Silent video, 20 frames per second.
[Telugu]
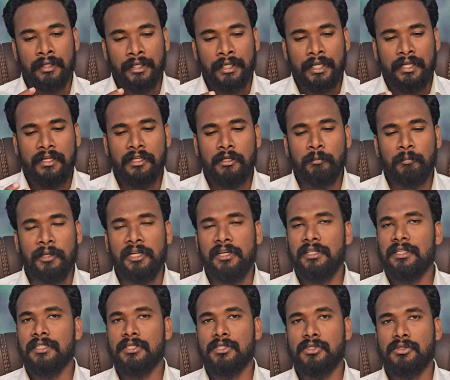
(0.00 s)
నేను నేను పెళ్లి
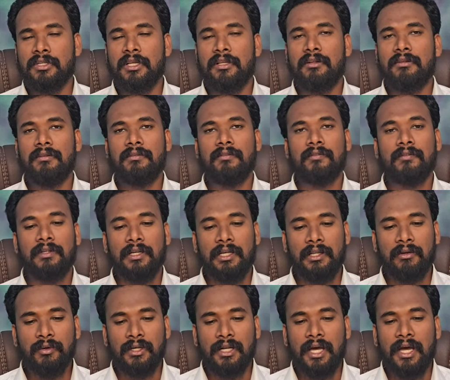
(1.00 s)
చేస్తున్నాను
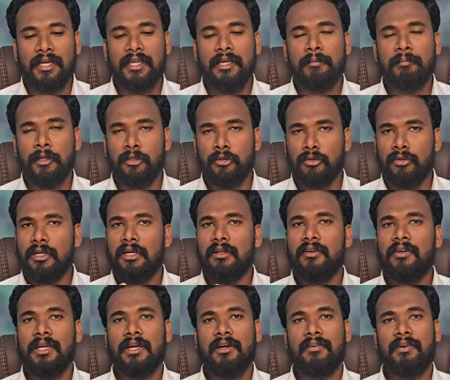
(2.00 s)
నీవు నాకే
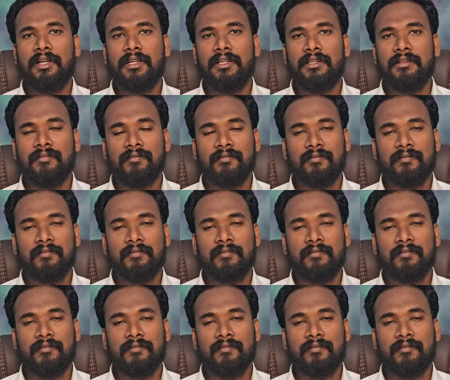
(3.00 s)
భద్రాలు కావాలి